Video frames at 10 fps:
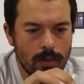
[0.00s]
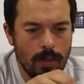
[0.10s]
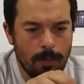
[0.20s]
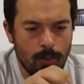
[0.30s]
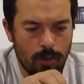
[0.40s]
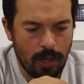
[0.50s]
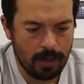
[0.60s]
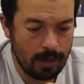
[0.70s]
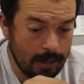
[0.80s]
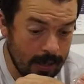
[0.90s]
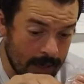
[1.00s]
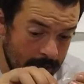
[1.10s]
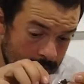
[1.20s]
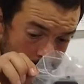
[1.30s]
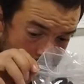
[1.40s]
da poter
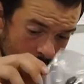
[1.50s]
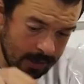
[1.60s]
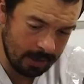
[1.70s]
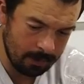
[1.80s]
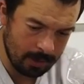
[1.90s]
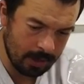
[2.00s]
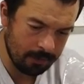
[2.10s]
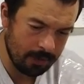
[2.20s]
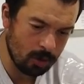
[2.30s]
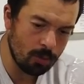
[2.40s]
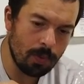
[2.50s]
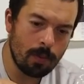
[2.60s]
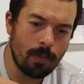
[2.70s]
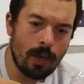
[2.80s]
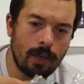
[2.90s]
attaccare la macchina perché è fatto
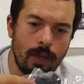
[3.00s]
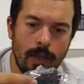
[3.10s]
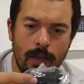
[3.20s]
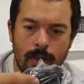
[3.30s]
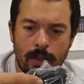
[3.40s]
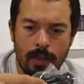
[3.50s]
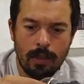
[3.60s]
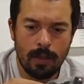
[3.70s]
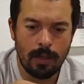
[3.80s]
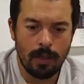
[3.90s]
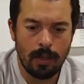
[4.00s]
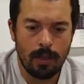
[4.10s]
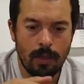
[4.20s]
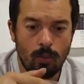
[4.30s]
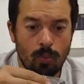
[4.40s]
per macchina
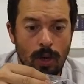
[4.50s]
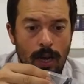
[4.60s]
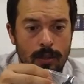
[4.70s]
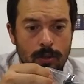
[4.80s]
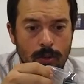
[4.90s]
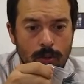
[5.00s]
un altro